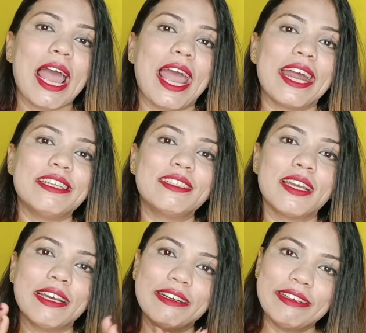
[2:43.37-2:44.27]
অ্যান্ড
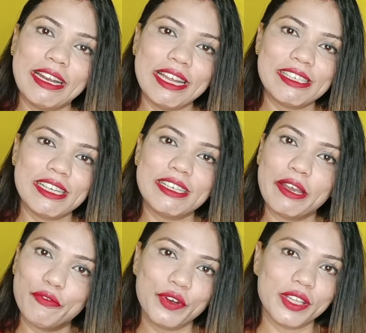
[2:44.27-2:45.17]
হেয়ার রিলেটেড
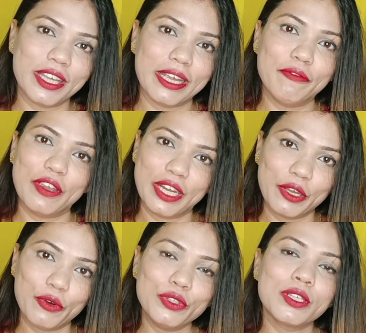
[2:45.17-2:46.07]
এভরিথিং
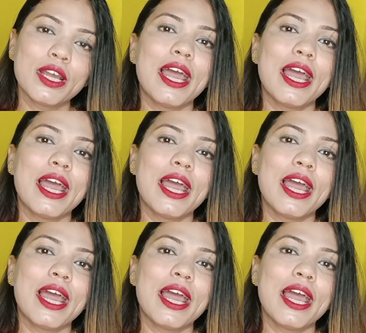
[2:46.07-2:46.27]
ভিডিওস